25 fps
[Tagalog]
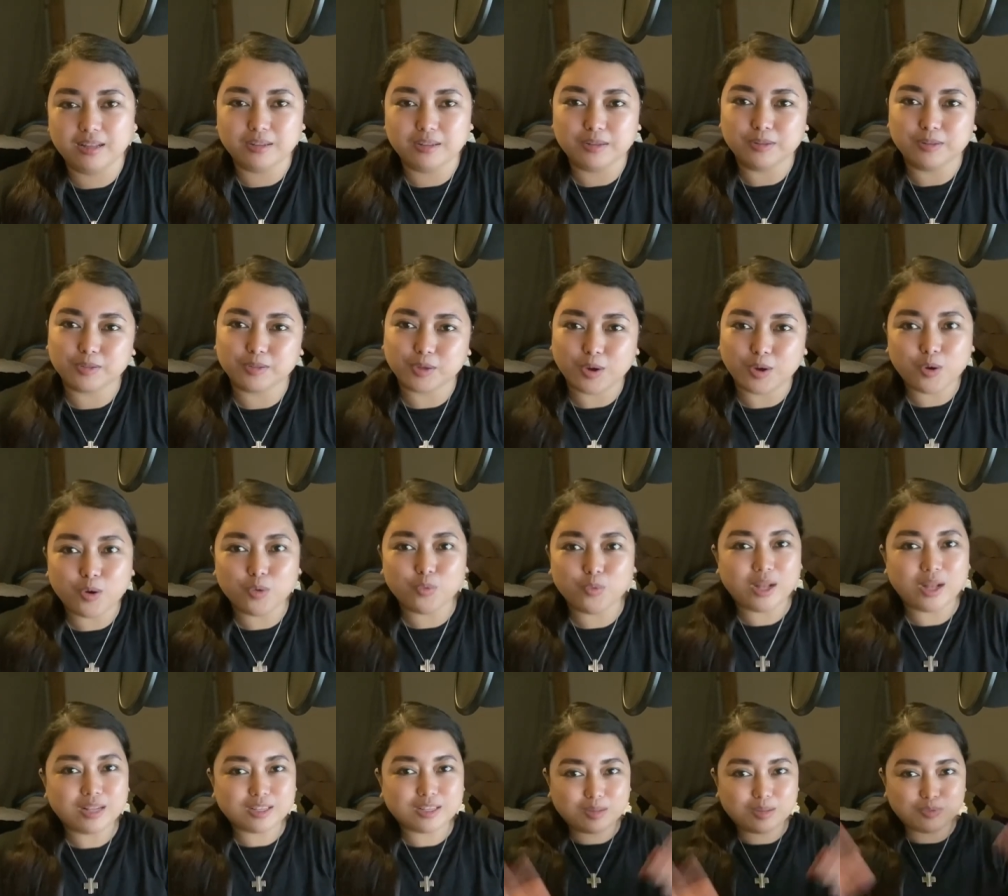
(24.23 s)
So,
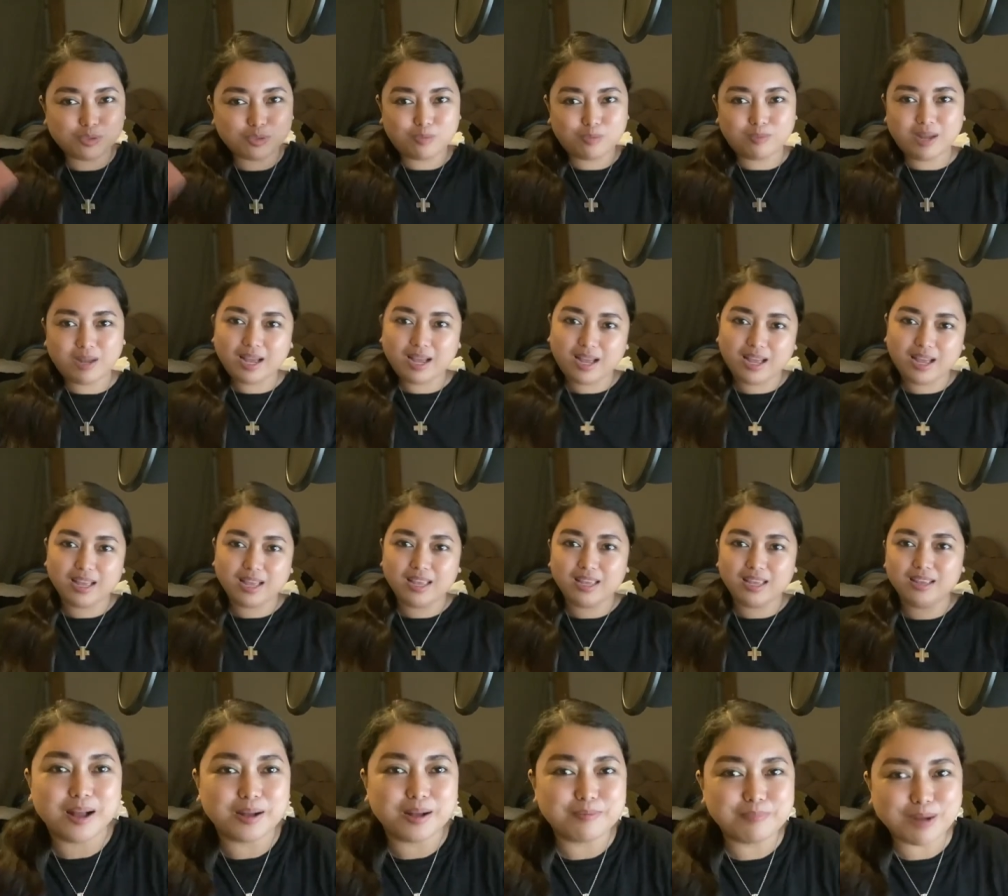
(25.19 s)
welcome to
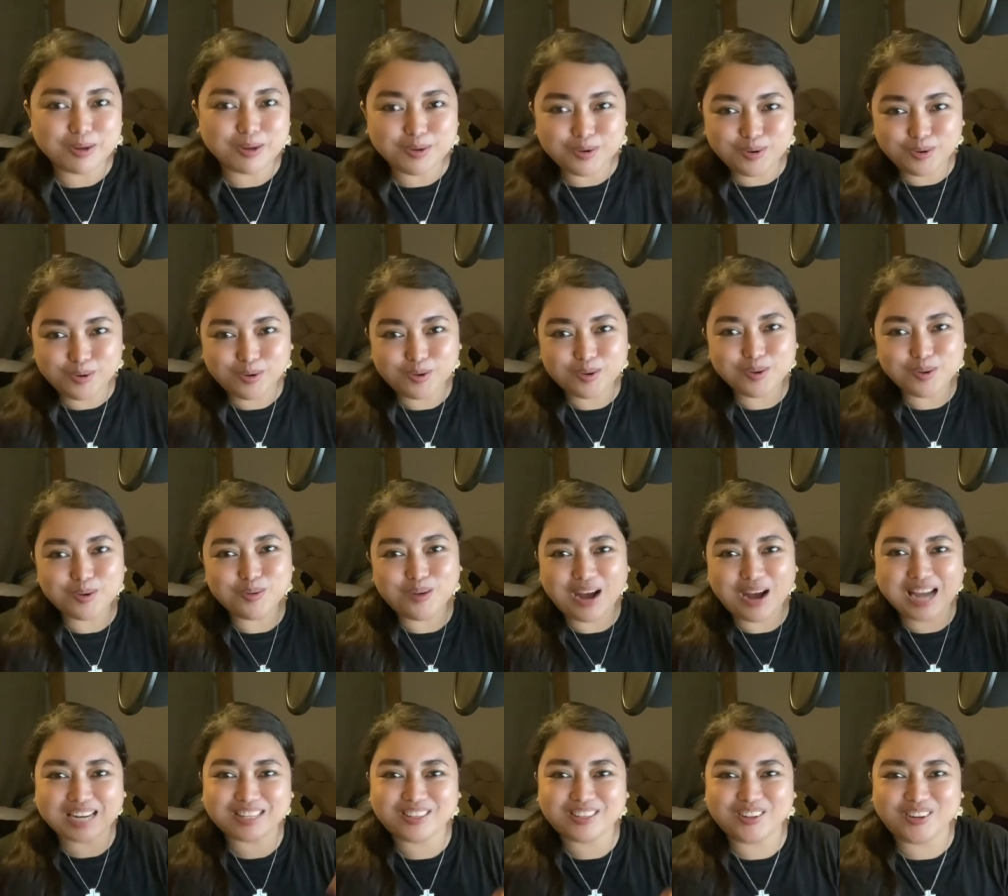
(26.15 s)
my magulong kwarto.